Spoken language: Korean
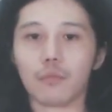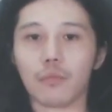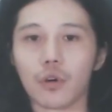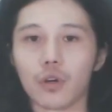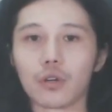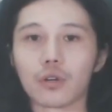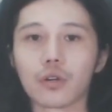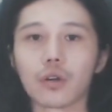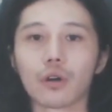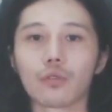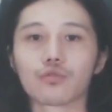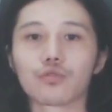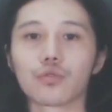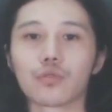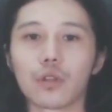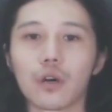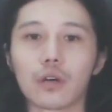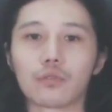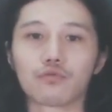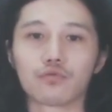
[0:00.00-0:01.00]
막 이렇게 하고선
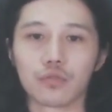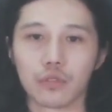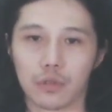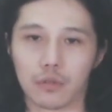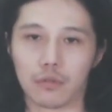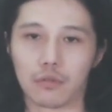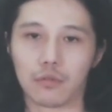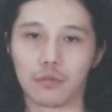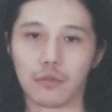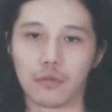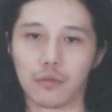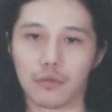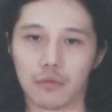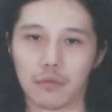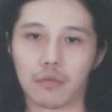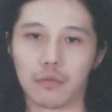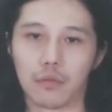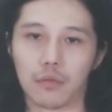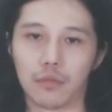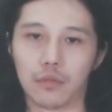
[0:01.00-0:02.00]
나도 그냥,
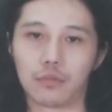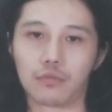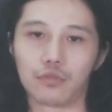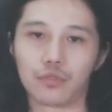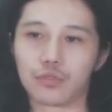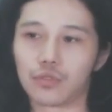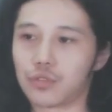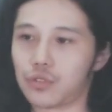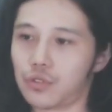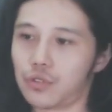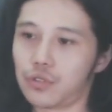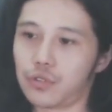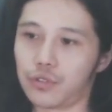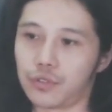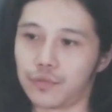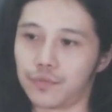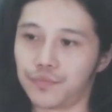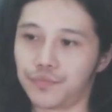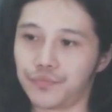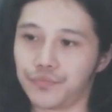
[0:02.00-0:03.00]
어, 이러고
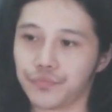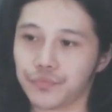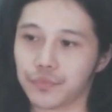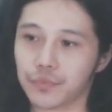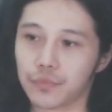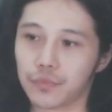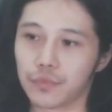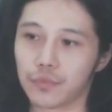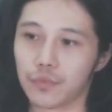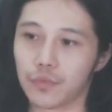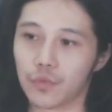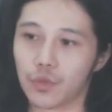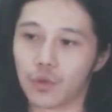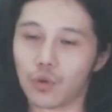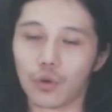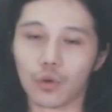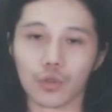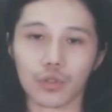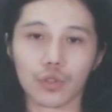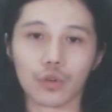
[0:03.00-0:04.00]
있었지.
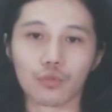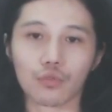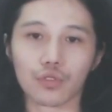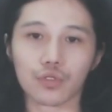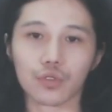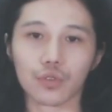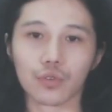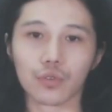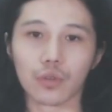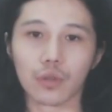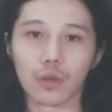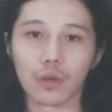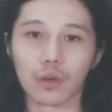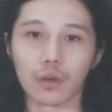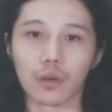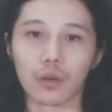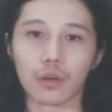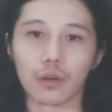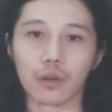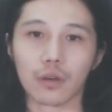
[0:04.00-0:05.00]
어, 이러고
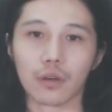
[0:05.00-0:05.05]
있었는데,